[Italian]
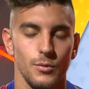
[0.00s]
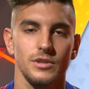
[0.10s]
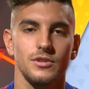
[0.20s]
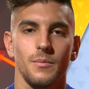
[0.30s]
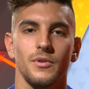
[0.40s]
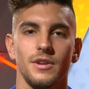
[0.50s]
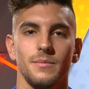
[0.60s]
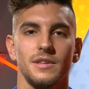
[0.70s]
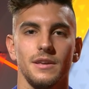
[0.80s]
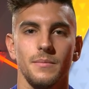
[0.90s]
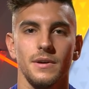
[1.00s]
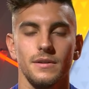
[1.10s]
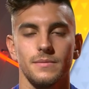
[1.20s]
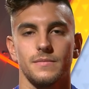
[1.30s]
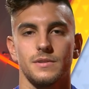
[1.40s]
Questo è il mio Dream Team,
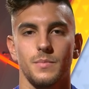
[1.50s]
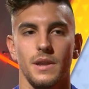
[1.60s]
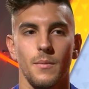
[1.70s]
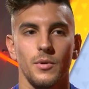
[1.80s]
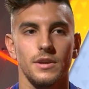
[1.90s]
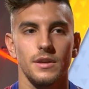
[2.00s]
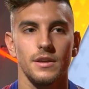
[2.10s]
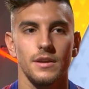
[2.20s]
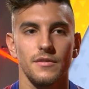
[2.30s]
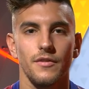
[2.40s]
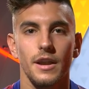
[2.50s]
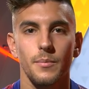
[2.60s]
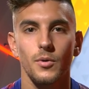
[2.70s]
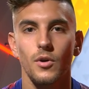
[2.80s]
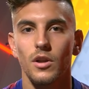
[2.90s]
speriamo di fare
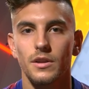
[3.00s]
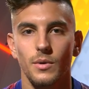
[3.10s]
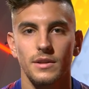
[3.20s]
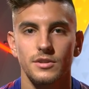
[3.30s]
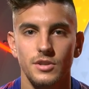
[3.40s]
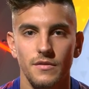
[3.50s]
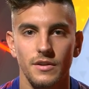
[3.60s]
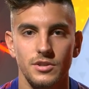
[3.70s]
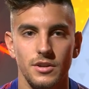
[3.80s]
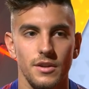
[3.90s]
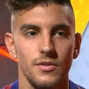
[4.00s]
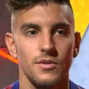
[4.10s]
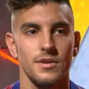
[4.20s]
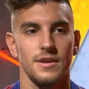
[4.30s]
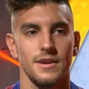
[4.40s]
più gol di quanti ce ne facciano a
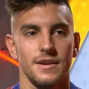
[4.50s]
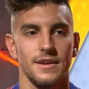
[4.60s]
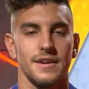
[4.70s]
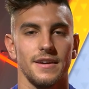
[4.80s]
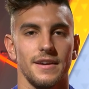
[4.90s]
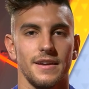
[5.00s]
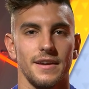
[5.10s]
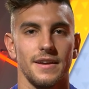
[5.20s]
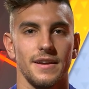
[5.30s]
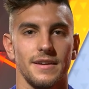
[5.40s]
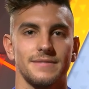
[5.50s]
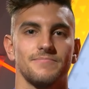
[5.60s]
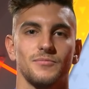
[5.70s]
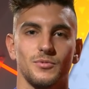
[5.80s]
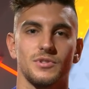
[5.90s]
noi e
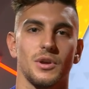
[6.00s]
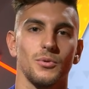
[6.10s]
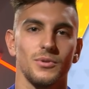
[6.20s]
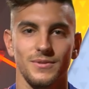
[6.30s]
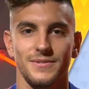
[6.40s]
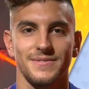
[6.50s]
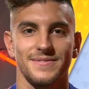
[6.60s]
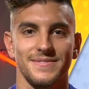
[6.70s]
un saluto.